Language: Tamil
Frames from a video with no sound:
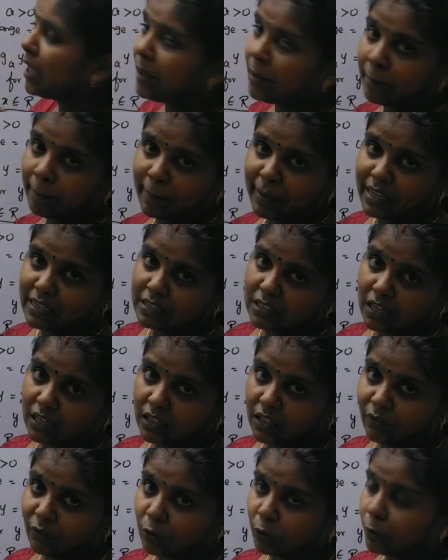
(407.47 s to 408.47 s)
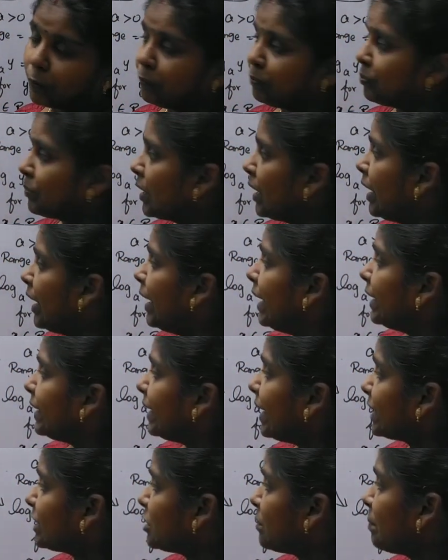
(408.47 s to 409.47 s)
டு த பேஸே தான் வரும்
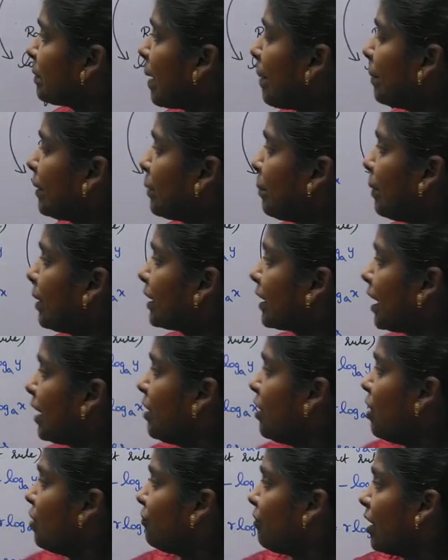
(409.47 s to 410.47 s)
நெக்ஸ்ட் ப்ராப்பர்ட்டி பாருங்கள்